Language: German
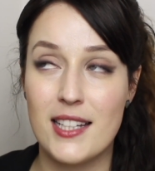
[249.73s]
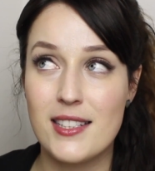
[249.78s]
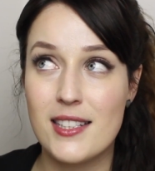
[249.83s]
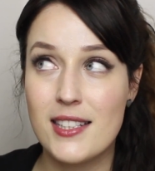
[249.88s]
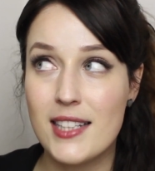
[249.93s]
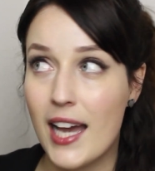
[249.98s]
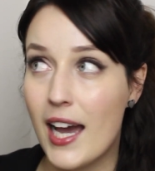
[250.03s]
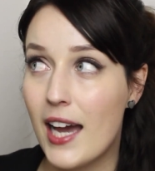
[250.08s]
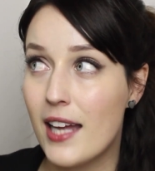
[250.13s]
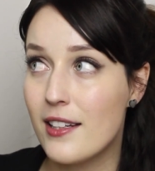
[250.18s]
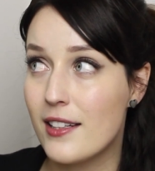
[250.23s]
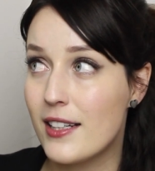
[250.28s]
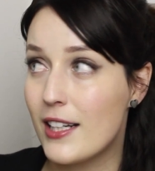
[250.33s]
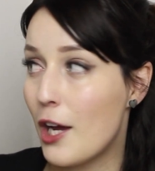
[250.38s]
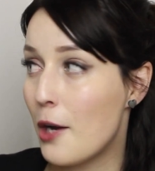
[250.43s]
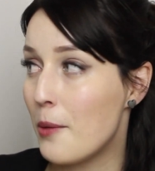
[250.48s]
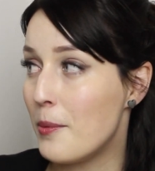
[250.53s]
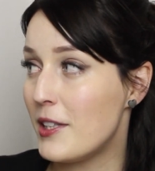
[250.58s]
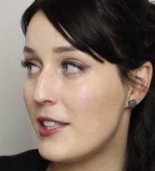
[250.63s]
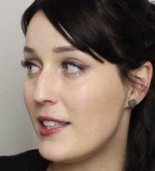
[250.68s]
Das ist gerade,
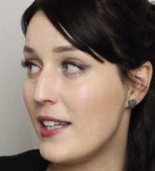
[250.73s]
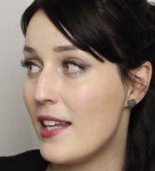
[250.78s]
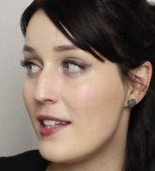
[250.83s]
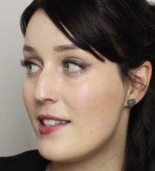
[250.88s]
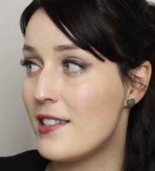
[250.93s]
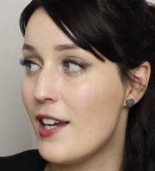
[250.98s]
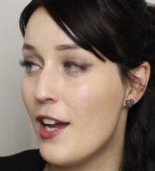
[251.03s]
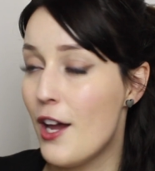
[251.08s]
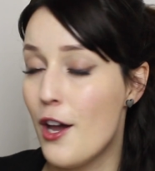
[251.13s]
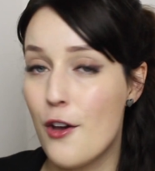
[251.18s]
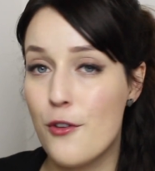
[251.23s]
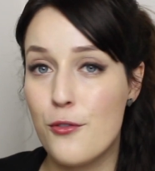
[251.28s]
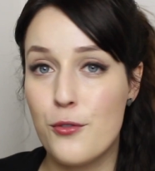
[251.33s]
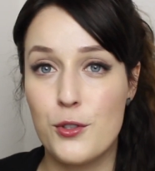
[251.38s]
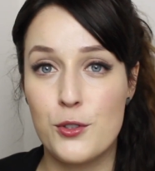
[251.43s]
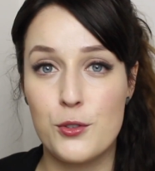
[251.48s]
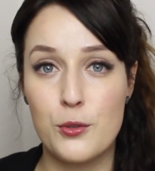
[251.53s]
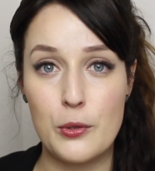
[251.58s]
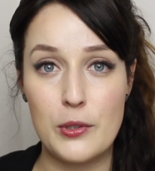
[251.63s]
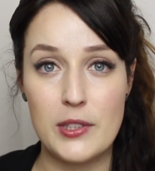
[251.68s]
glaube ich, nett
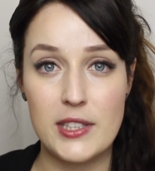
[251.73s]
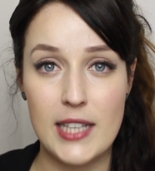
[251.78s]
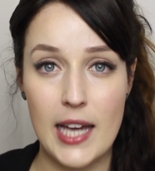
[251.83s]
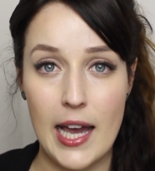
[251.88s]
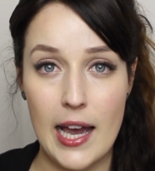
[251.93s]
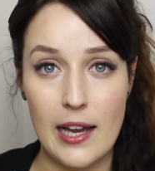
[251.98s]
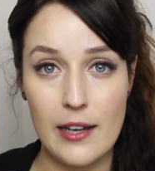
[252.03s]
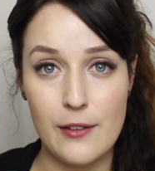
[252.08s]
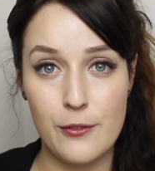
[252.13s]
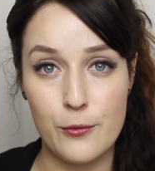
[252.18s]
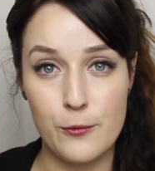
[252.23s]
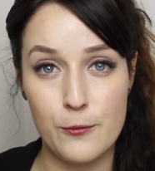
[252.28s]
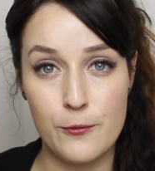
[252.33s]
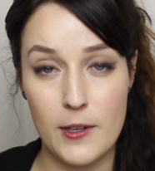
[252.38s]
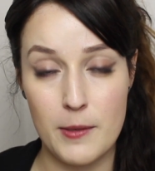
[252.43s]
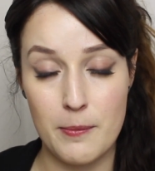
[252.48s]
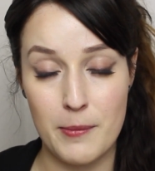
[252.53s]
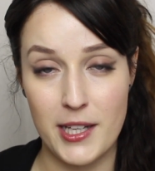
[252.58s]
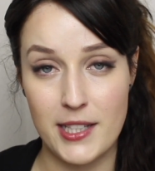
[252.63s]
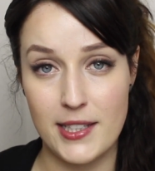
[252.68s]
für so einen Tag,
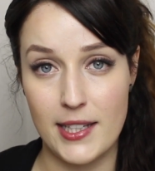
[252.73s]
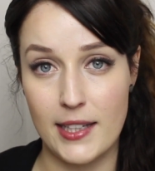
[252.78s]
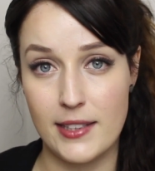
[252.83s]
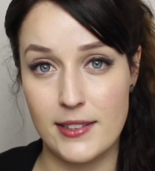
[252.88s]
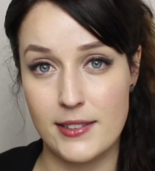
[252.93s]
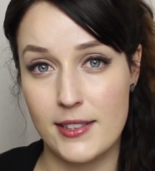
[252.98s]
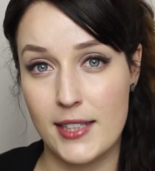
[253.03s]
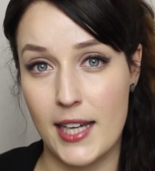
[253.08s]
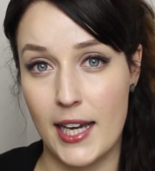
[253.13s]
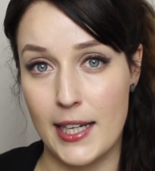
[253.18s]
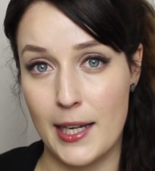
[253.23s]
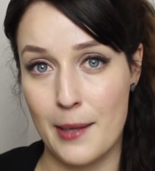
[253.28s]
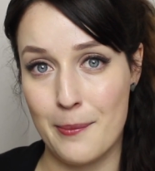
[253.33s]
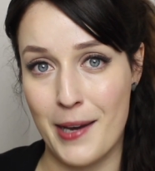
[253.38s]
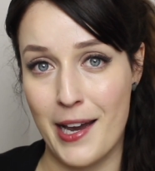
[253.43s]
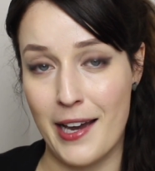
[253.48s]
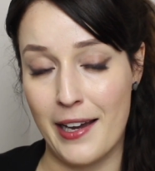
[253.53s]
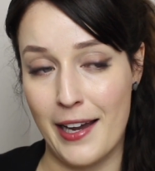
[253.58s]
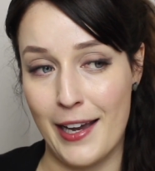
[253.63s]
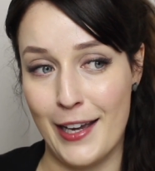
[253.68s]
wenn man denkt, keiner
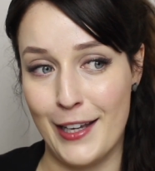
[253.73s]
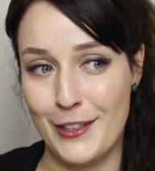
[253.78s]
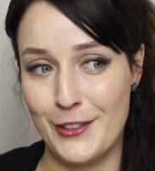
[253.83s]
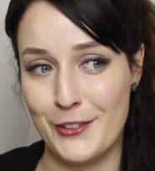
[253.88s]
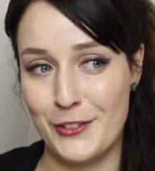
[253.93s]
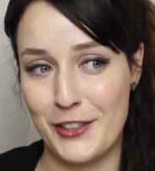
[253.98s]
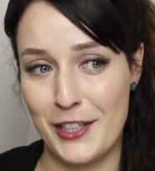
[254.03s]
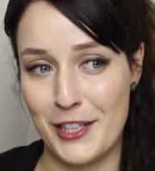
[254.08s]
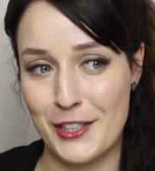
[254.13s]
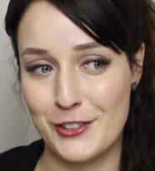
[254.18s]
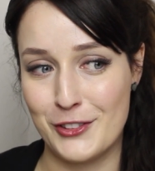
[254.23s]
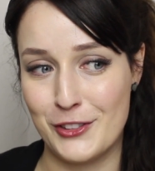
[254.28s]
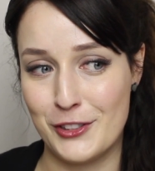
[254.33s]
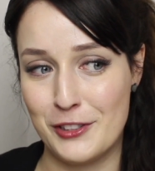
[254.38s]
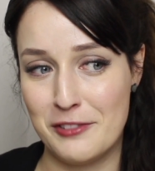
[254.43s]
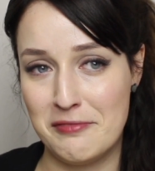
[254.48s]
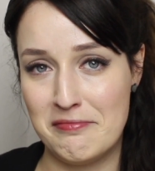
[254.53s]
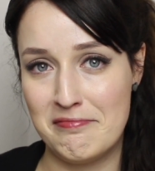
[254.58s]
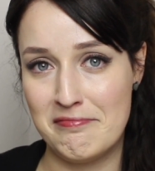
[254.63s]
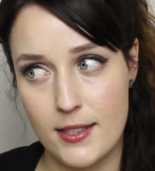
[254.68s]
mag einen oder
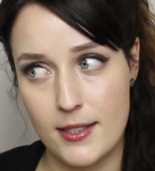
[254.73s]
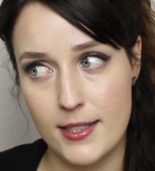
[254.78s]
so.